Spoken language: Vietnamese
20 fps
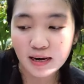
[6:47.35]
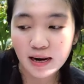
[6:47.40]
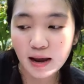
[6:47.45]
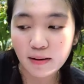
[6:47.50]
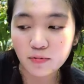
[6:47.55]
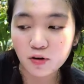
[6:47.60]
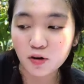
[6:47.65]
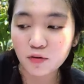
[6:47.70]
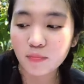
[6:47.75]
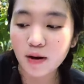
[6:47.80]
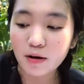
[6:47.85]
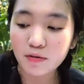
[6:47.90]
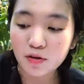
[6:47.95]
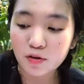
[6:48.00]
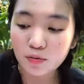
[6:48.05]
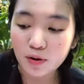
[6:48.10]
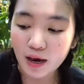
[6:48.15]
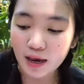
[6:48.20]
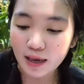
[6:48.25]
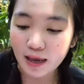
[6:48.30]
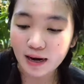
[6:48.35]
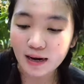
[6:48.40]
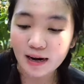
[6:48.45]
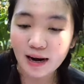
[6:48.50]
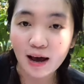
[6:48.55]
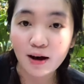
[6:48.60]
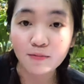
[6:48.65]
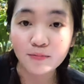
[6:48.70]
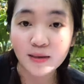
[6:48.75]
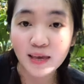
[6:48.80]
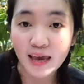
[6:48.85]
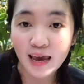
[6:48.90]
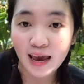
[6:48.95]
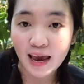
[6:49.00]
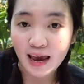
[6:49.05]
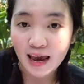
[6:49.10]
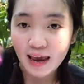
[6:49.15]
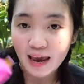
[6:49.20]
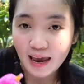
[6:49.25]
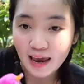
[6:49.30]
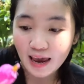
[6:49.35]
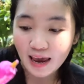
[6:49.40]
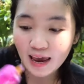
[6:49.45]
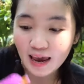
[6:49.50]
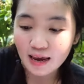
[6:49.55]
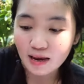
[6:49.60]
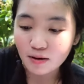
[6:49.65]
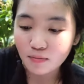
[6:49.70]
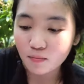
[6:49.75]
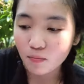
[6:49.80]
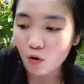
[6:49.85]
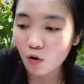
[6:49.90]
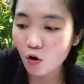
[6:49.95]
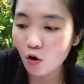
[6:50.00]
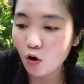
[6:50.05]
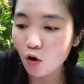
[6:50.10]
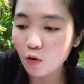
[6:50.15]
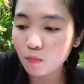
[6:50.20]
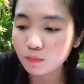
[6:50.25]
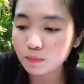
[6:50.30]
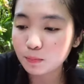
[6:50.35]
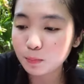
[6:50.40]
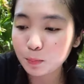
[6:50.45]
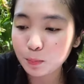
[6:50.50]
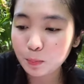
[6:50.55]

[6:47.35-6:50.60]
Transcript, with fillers: làm được bao nhiêu cây thanh long nha. 2, 4,